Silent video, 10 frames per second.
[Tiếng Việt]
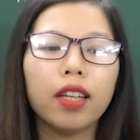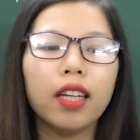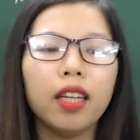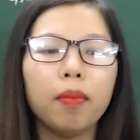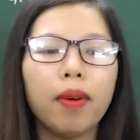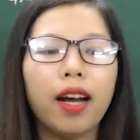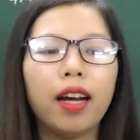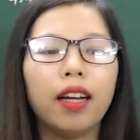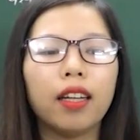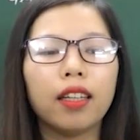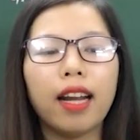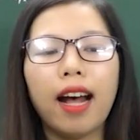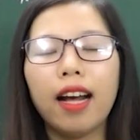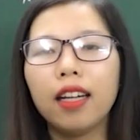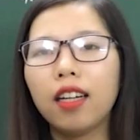khi mà
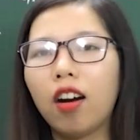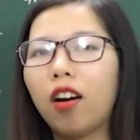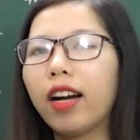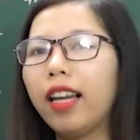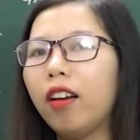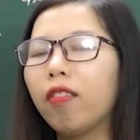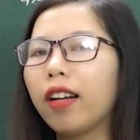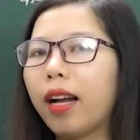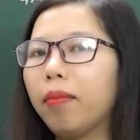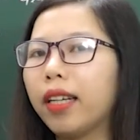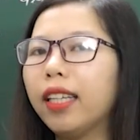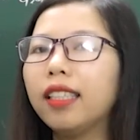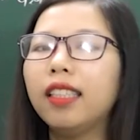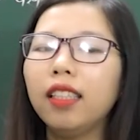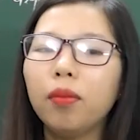đã có cái lòng cảm
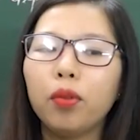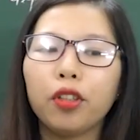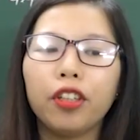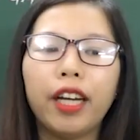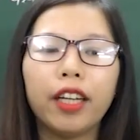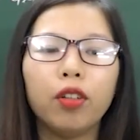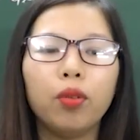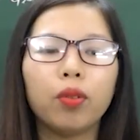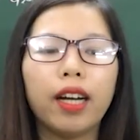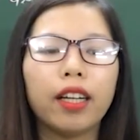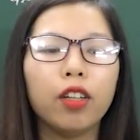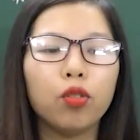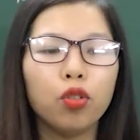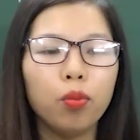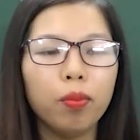kích trước một người anh hùng đã
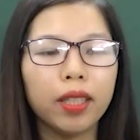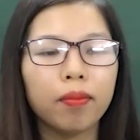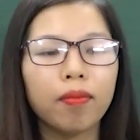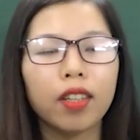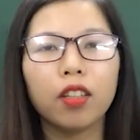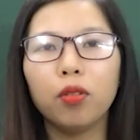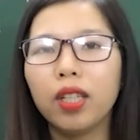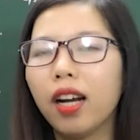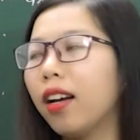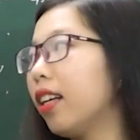cứu giúp mình, đúng nhỉ?